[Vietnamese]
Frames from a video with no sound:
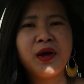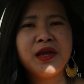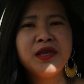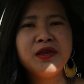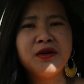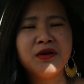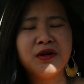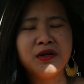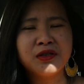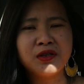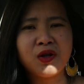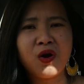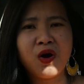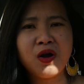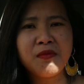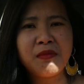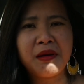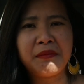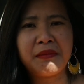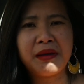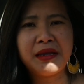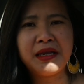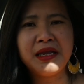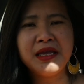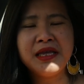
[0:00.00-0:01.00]
cái giường thôi
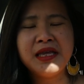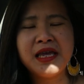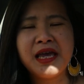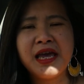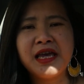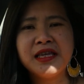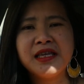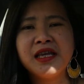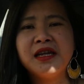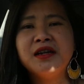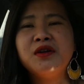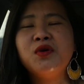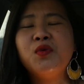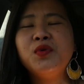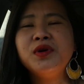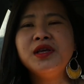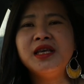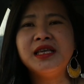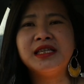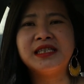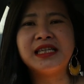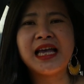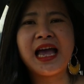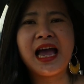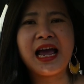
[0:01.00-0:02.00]
mà mày đi về trên núi
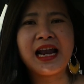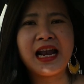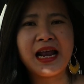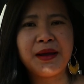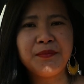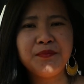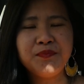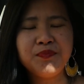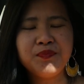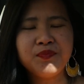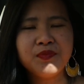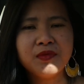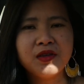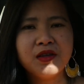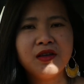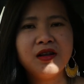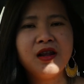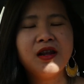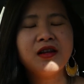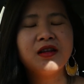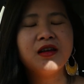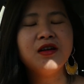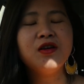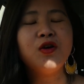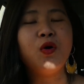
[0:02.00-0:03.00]
thì xa lắm, cho
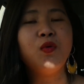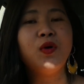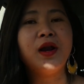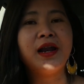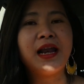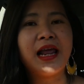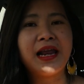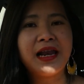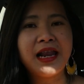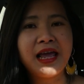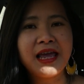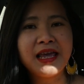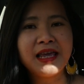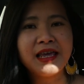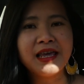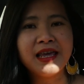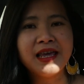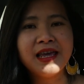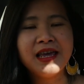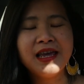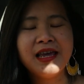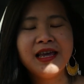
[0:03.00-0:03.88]
nên cứ ngủ lại đây đi.